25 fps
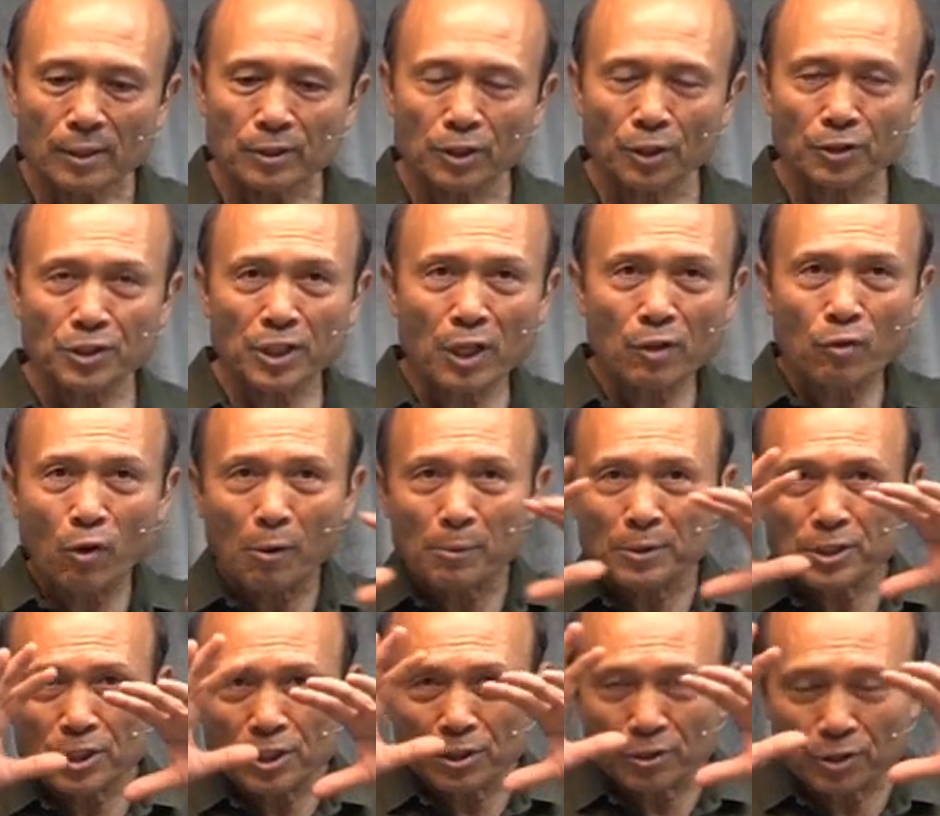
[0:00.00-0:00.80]
首先，
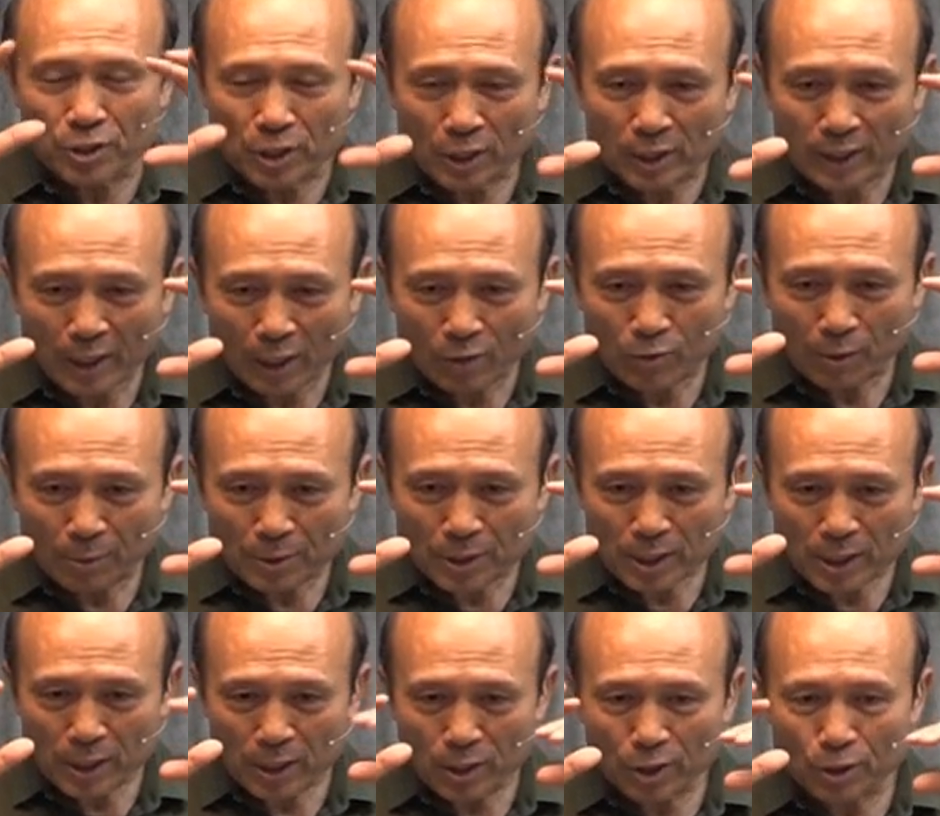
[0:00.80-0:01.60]
我们求神给我
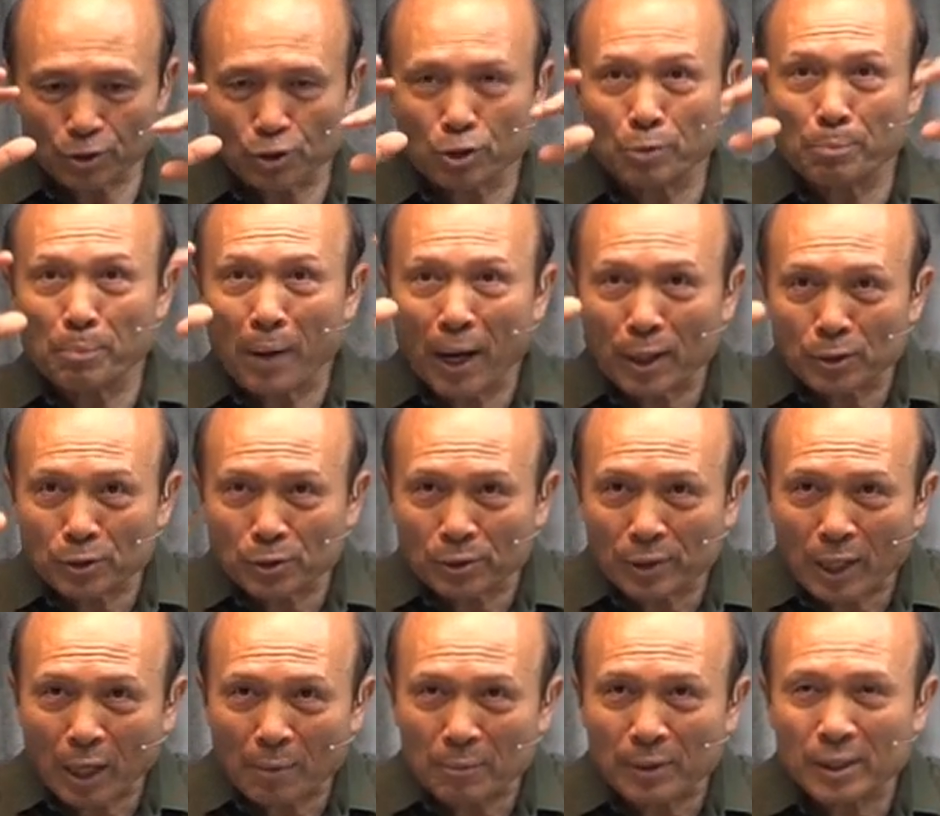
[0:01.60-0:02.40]
们策略去帮
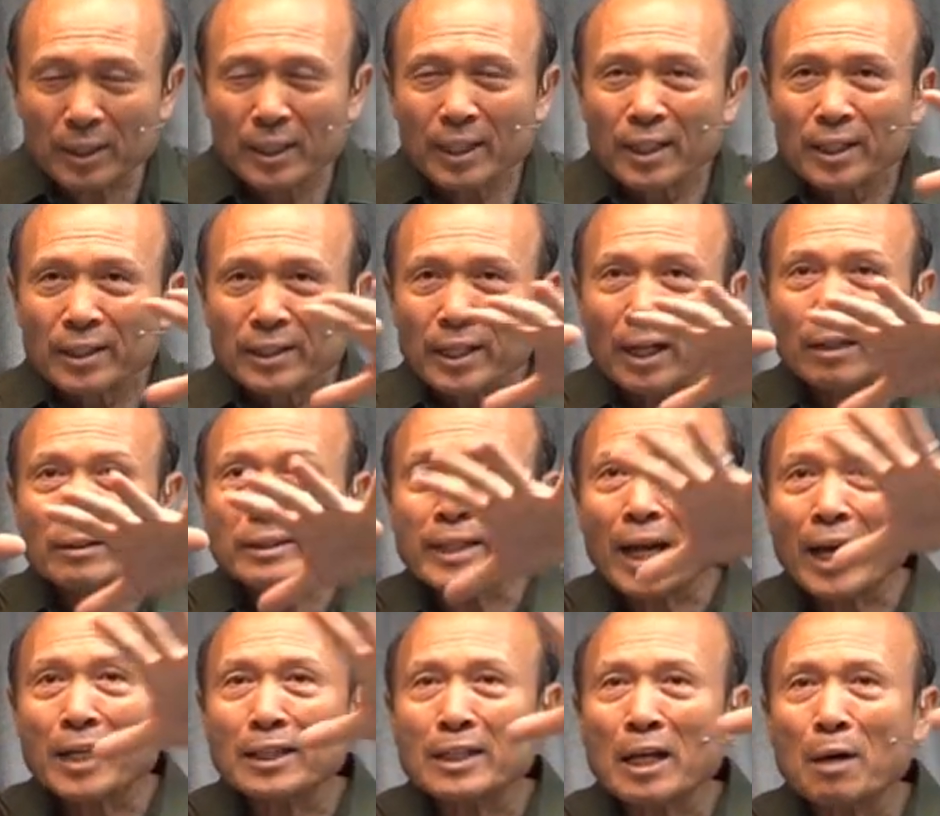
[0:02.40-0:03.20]
助他们，然
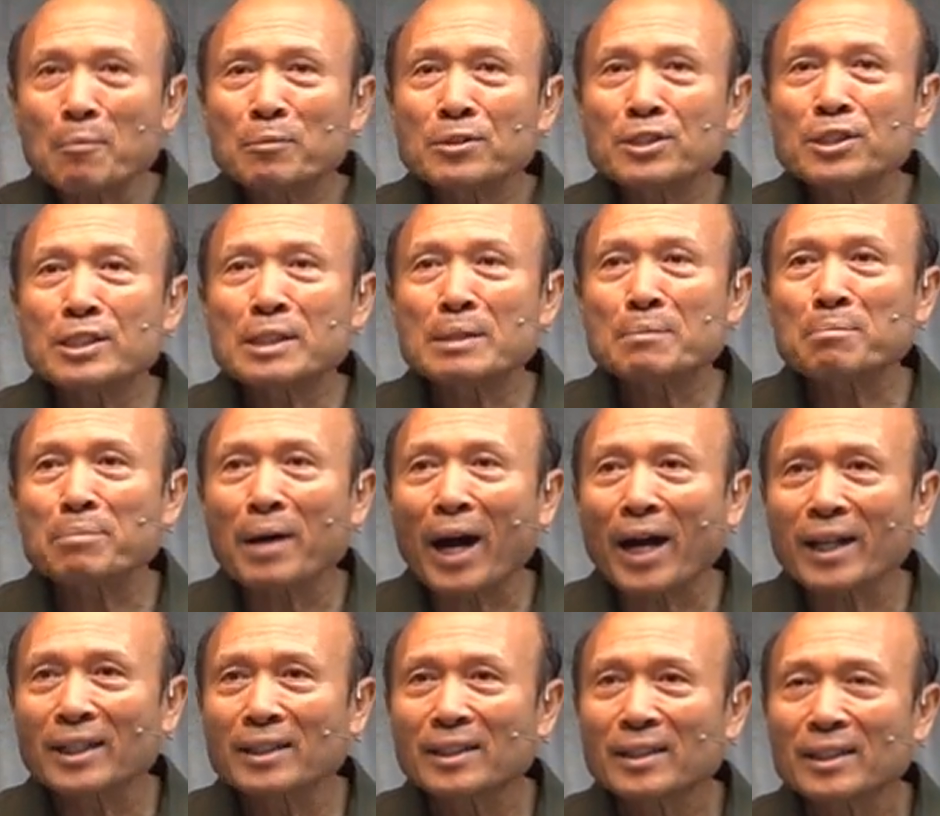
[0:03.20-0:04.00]
后带他们敬
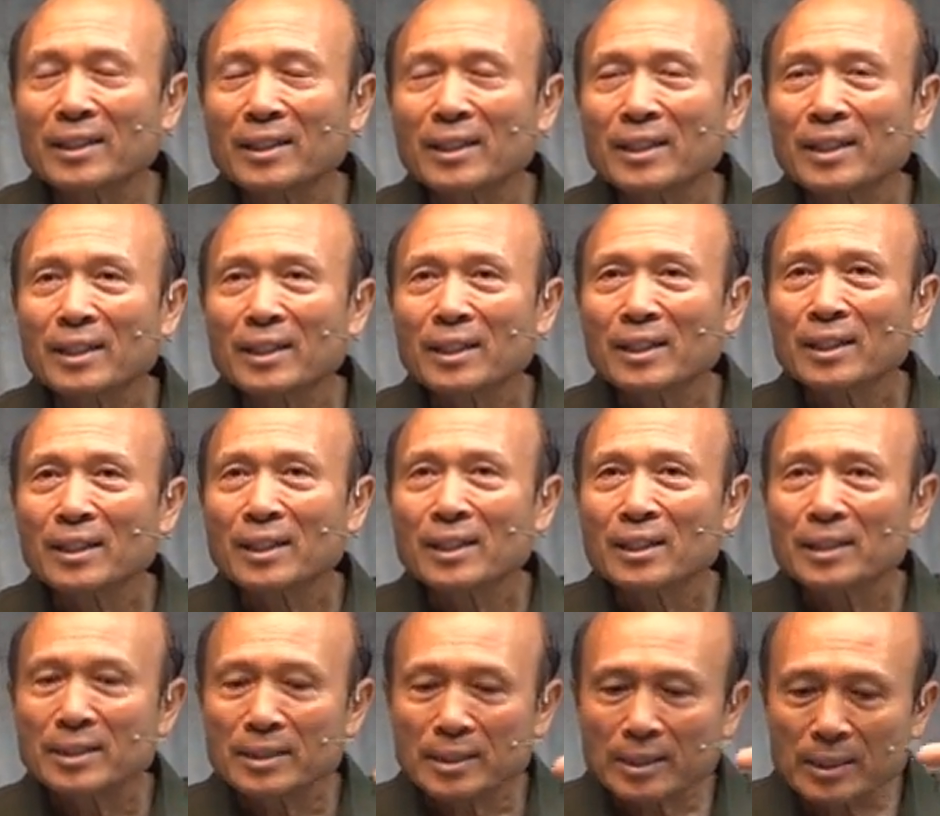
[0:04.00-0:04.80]
拜。
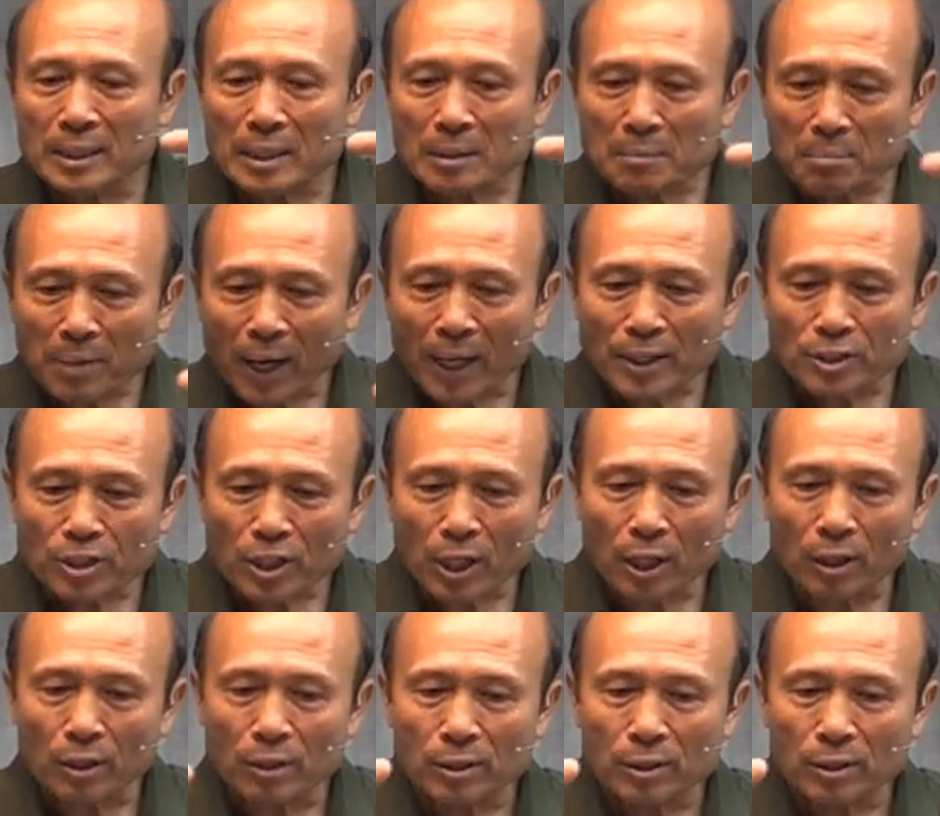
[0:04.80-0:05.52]
敬拜之